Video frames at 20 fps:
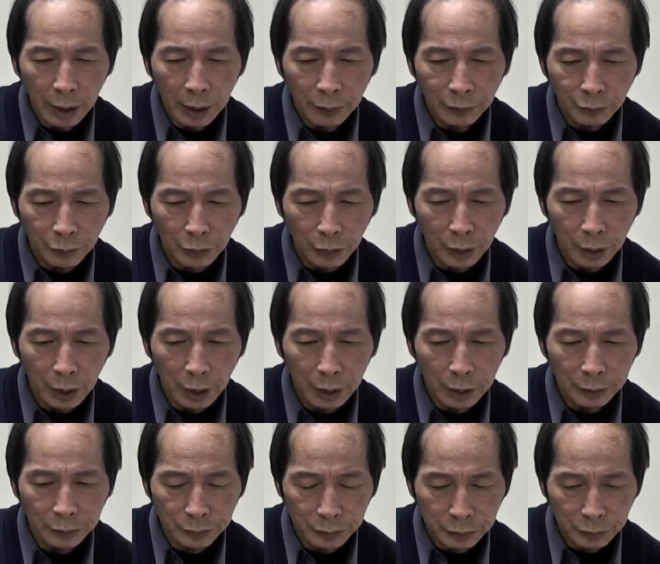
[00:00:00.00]
法
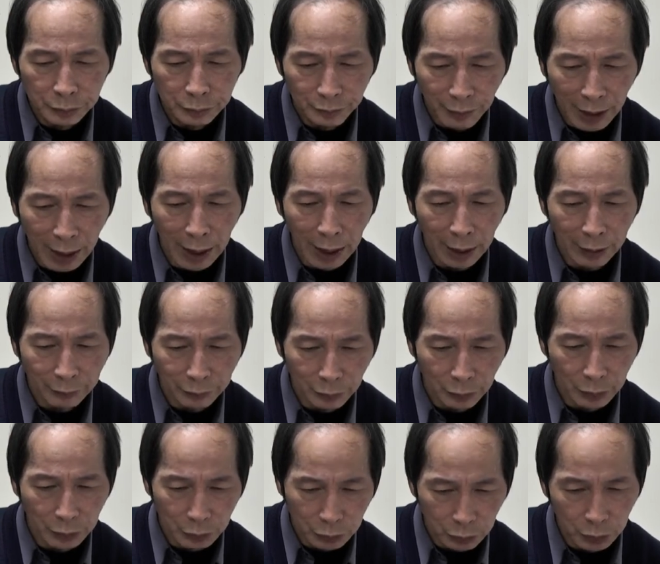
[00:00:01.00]

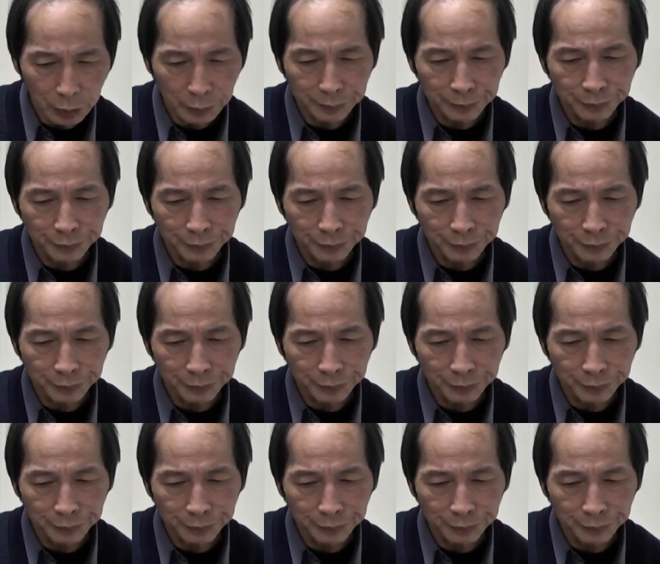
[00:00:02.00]
说。